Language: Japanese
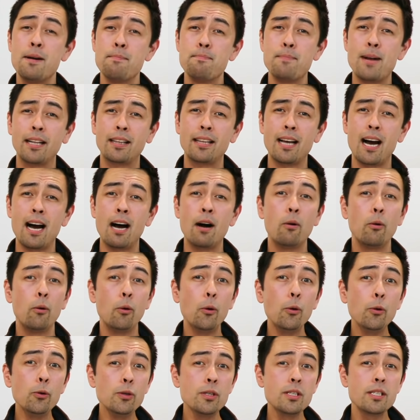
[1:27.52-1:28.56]
また
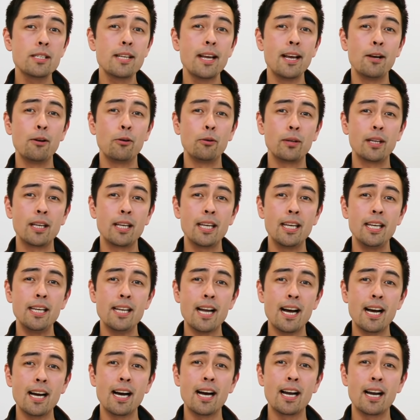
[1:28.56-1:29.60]
音声を聞き
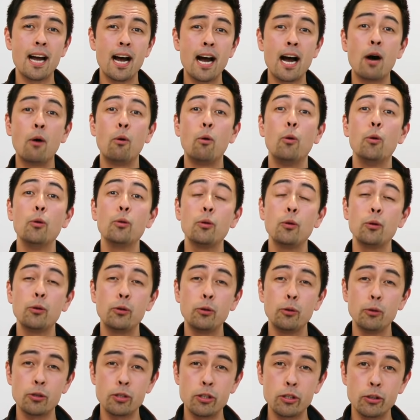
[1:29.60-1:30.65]
ながら音
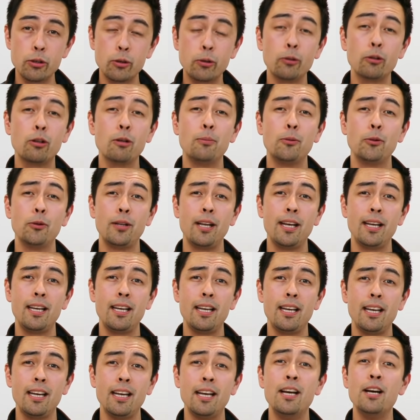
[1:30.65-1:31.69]
読をすることもで
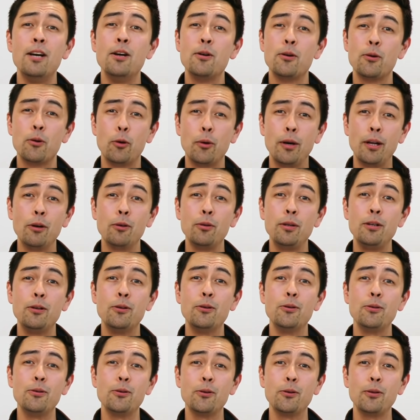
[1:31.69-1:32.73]
きこれを日
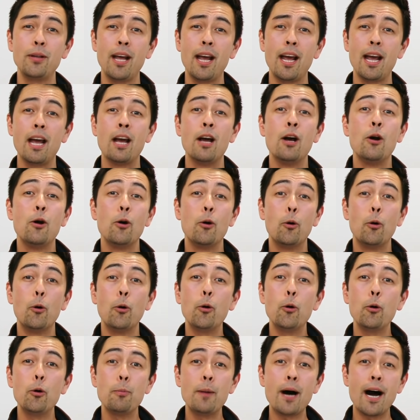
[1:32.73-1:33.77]
本語で
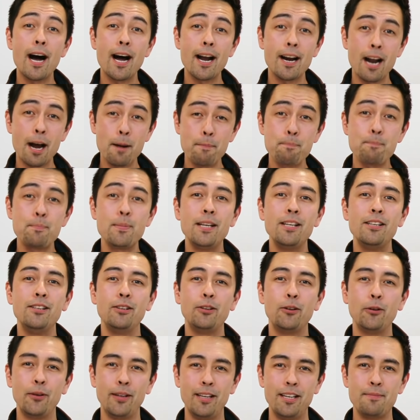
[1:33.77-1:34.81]
オーバーラッピング
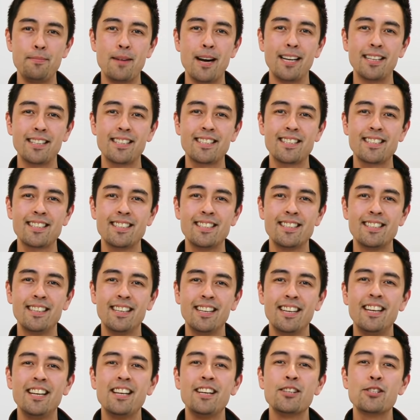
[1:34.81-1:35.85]
と言います
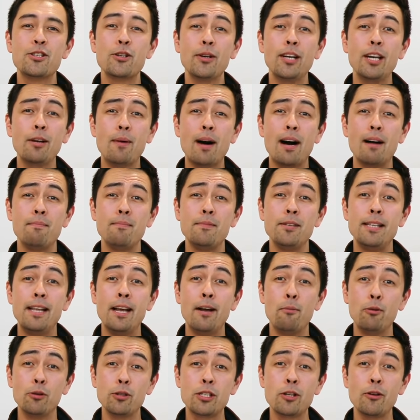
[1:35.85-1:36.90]
それでは
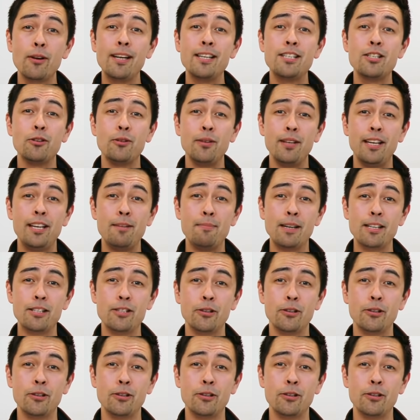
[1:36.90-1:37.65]
デモンストレーションに行きま